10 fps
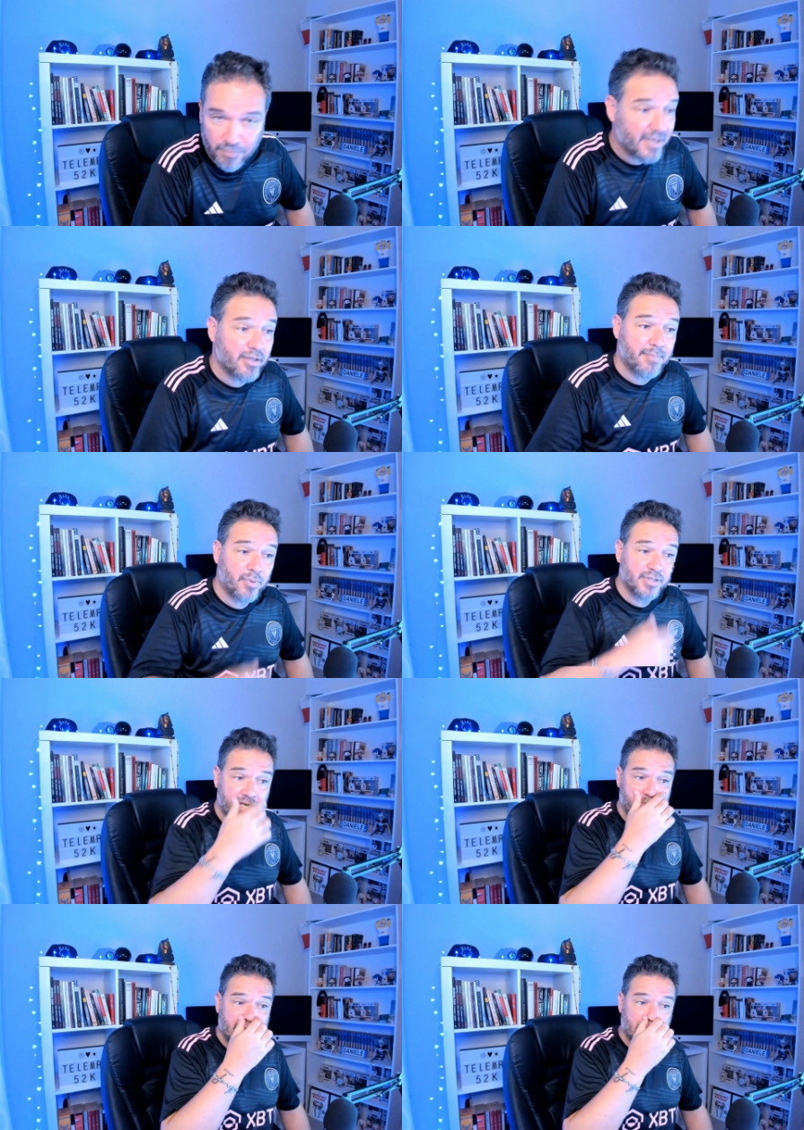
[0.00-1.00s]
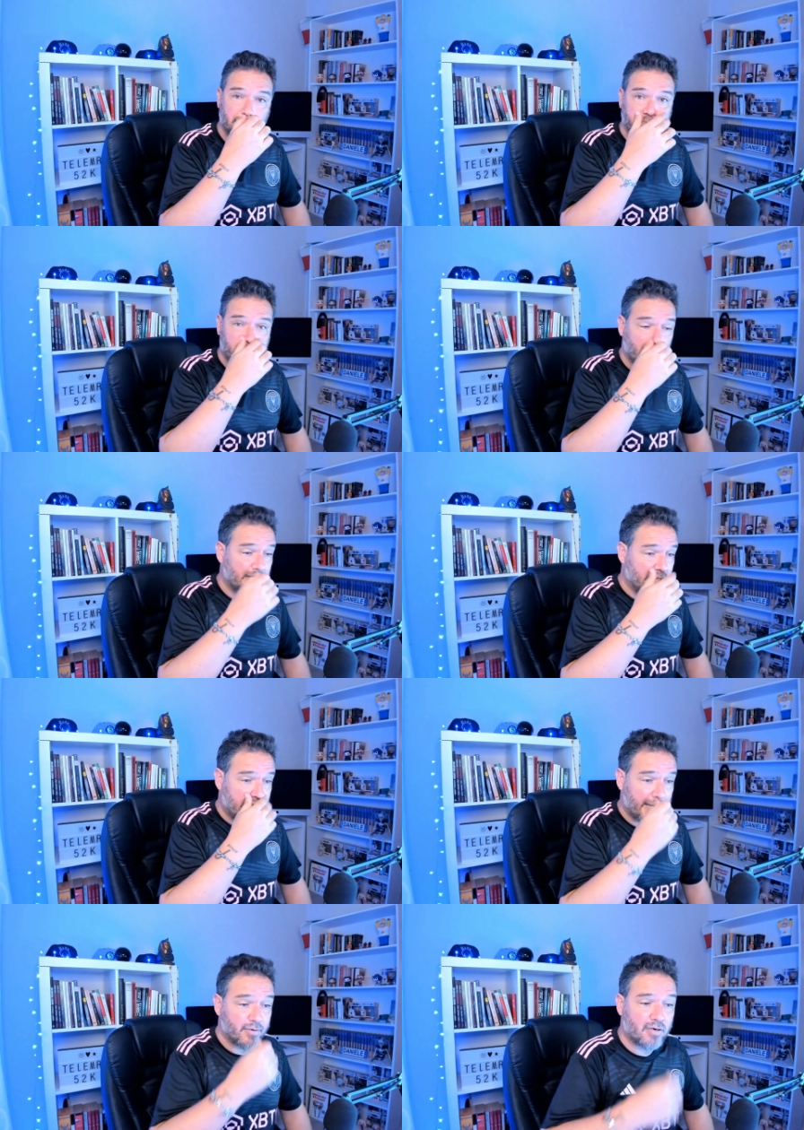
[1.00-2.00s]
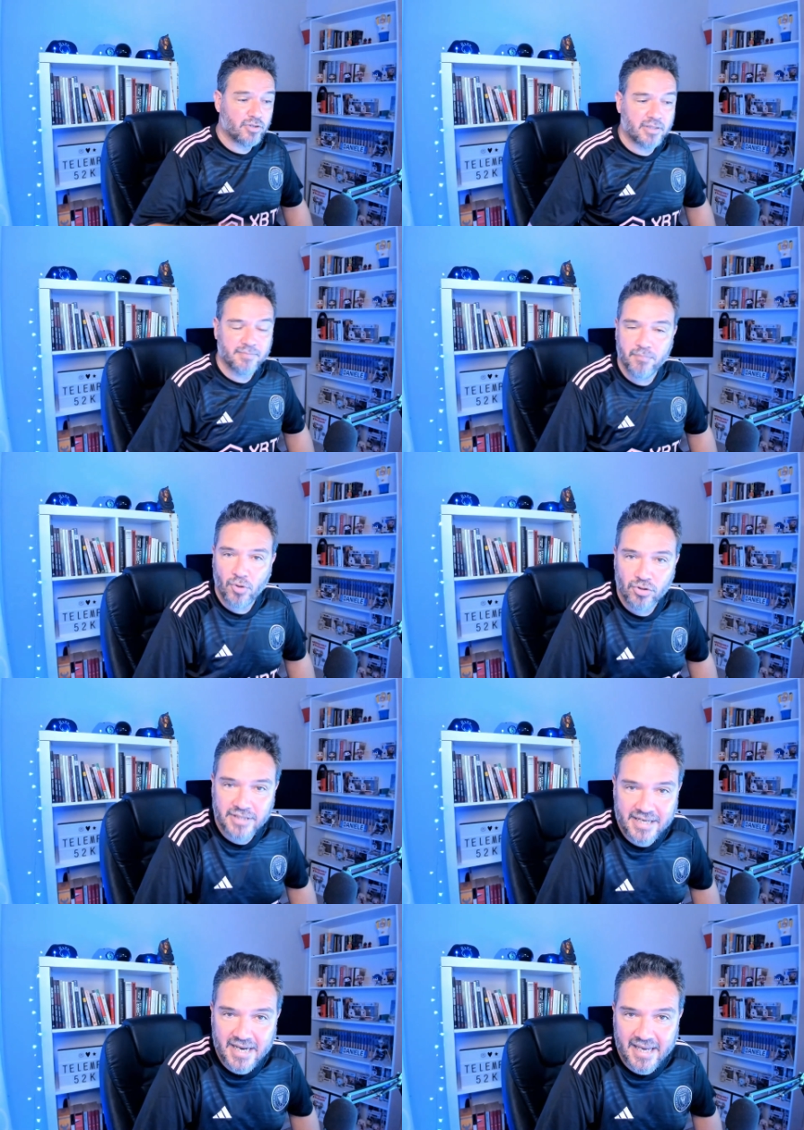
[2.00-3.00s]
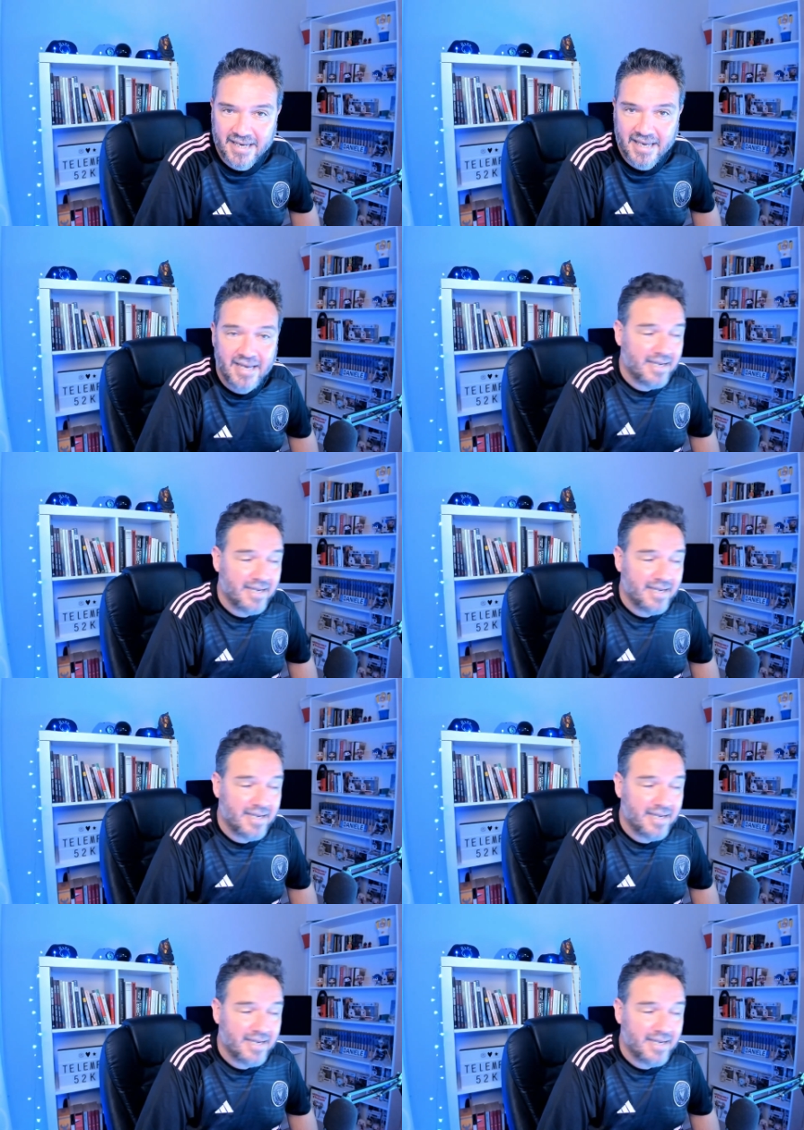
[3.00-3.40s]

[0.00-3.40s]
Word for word: Pero después, sin embargo, hay una cosa un poco extraña que es que